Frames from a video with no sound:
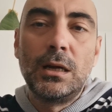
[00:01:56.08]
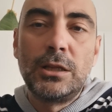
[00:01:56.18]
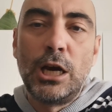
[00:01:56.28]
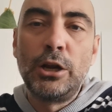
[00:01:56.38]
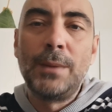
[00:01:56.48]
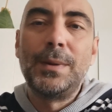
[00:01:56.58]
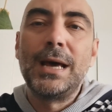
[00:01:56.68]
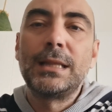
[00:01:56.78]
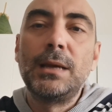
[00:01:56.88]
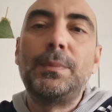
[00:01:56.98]
da una
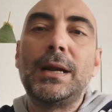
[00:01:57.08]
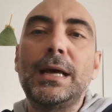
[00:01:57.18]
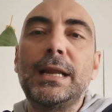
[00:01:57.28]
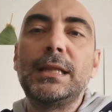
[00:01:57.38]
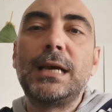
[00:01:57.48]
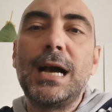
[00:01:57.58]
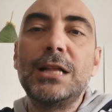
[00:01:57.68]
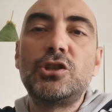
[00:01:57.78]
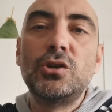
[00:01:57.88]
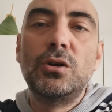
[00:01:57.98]
parte parlare di
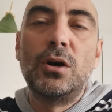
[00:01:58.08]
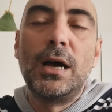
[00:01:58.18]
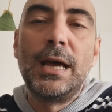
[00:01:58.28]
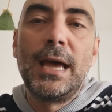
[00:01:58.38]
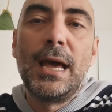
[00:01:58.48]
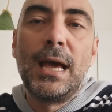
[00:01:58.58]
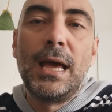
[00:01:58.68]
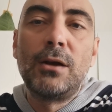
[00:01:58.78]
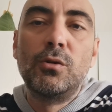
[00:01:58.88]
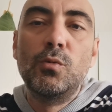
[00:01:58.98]
calcio è,
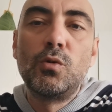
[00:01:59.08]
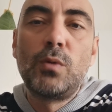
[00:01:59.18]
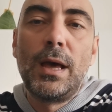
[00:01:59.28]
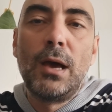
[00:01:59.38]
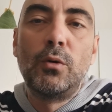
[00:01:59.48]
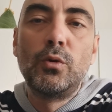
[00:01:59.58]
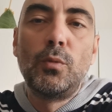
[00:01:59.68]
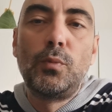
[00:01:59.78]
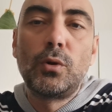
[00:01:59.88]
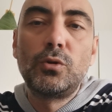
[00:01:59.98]
è comunque
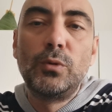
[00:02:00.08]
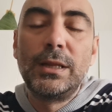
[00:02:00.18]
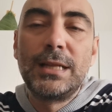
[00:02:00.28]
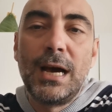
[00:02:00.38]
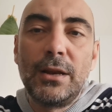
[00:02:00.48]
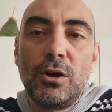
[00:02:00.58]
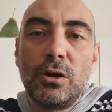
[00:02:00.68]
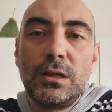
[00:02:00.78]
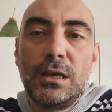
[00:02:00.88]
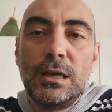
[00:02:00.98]
un'opportunità
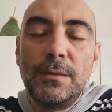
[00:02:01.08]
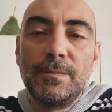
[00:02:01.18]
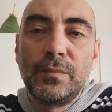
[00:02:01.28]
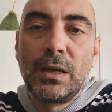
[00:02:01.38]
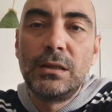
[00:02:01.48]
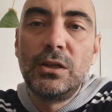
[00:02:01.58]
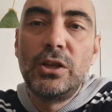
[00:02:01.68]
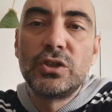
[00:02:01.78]
no? di, di,